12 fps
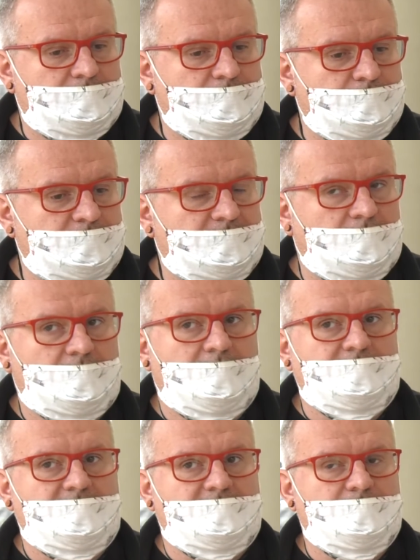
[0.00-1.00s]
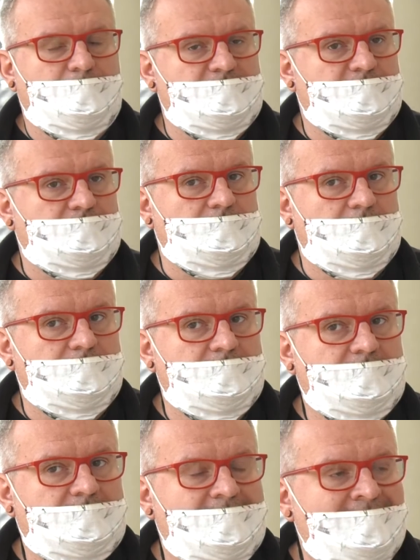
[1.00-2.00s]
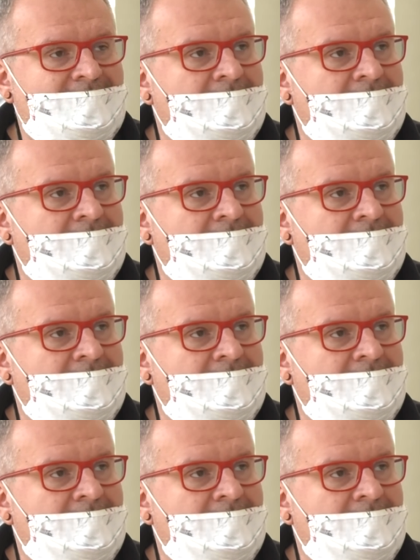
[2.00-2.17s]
y, różnych organizacji pozarządowych.